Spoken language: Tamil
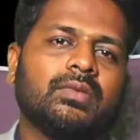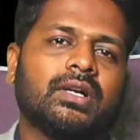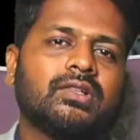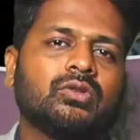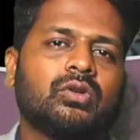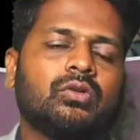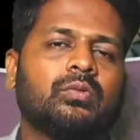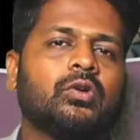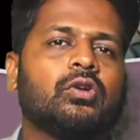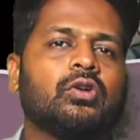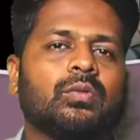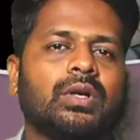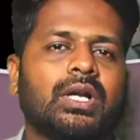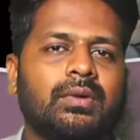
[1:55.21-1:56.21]
மனசோர்வை
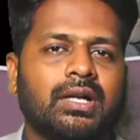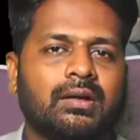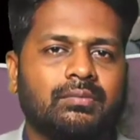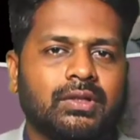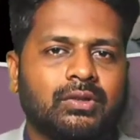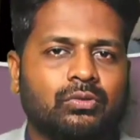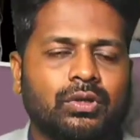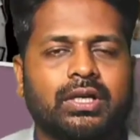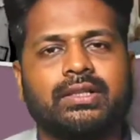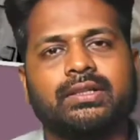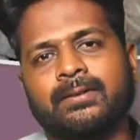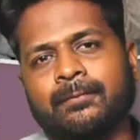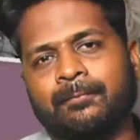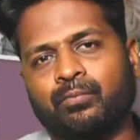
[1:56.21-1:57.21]
போக்கும்னு நம்ம
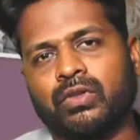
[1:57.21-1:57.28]
நம்பக்கூடாது